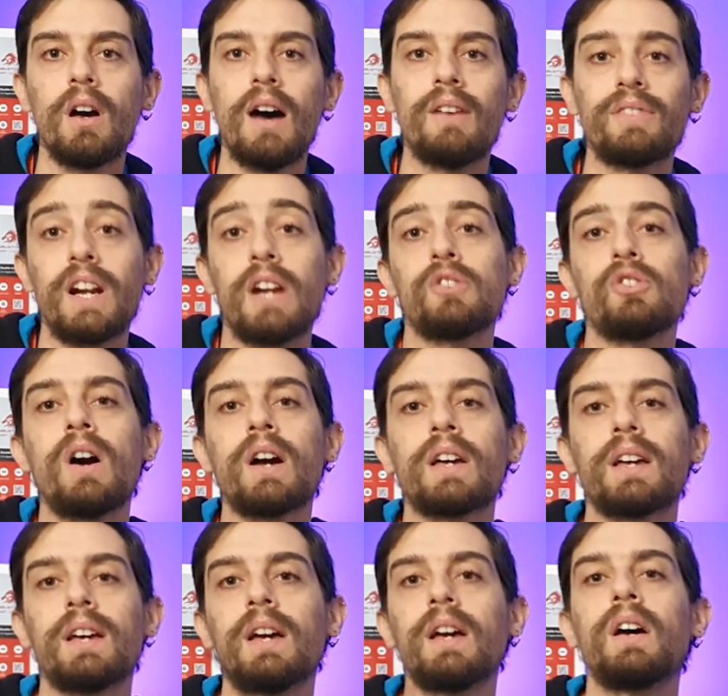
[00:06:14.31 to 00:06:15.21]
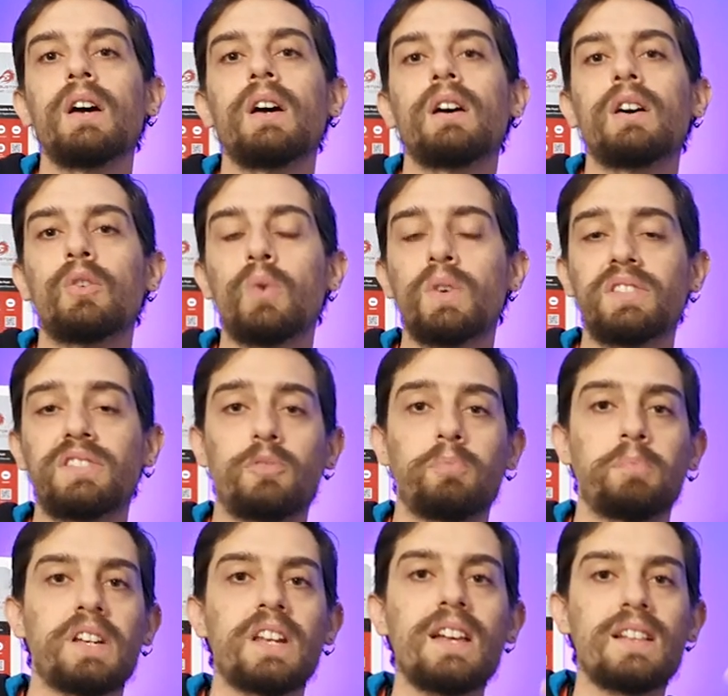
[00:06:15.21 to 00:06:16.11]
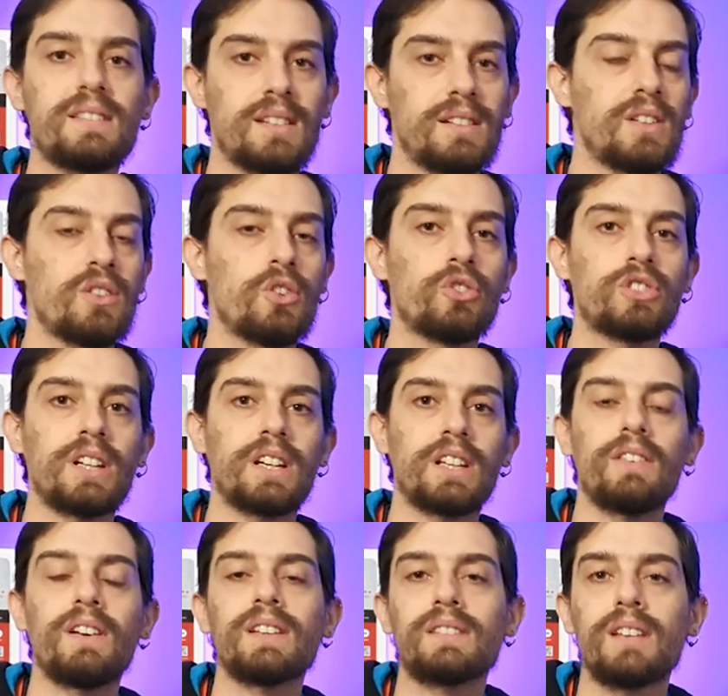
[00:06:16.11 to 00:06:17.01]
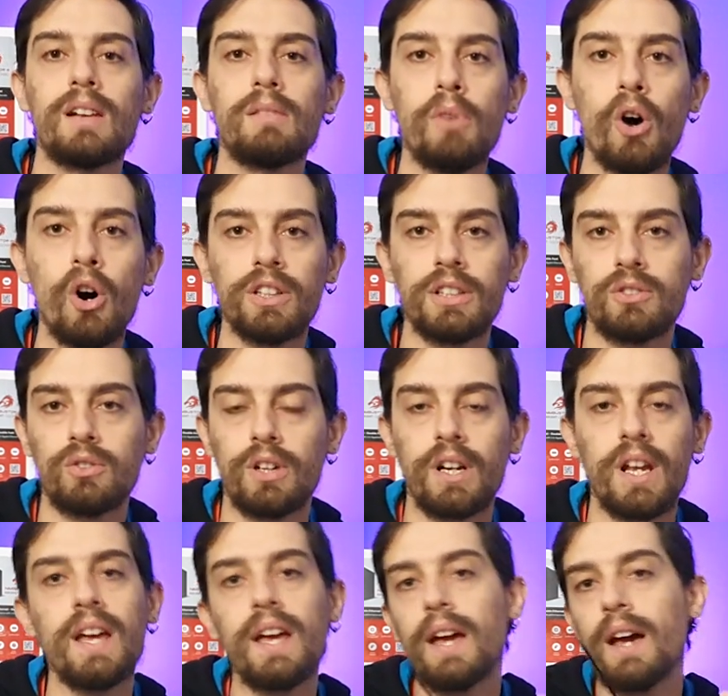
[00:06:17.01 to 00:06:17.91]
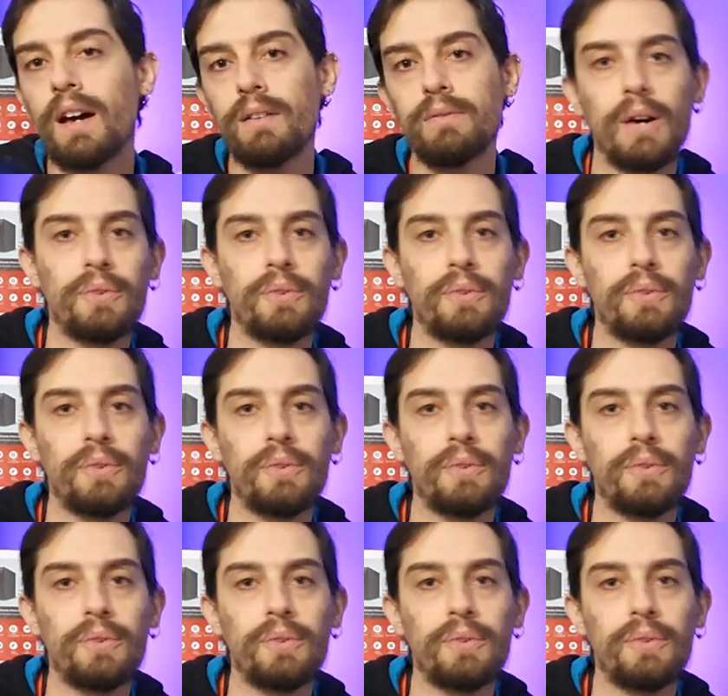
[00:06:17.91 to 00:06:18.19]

avranno anche eh, questa esperienza nello stare davanti al monitor e eh,